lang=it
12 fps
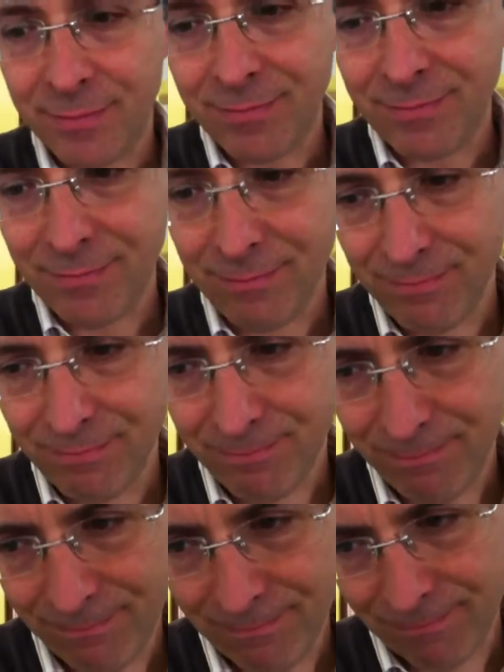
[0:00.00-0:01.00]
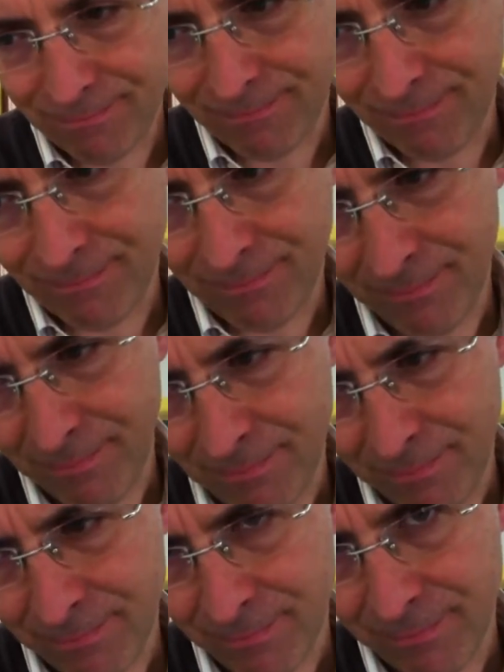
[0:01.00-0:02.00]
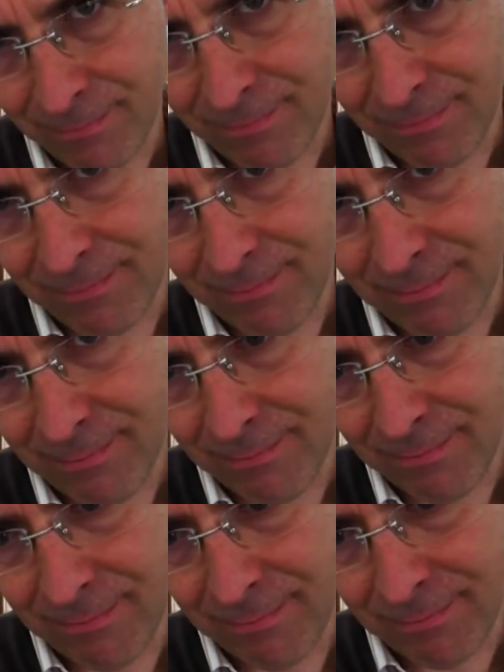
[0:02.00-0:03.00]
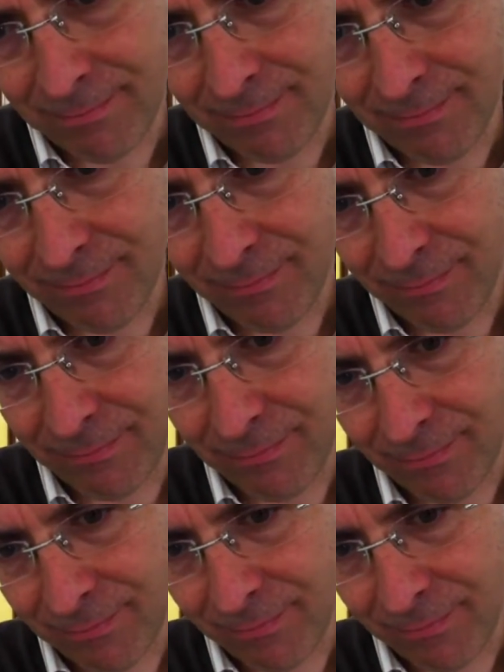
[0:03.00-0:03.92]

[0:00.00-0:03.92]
E, e lei descrive un'Italia spaccata, da una parte l'anticultura che dà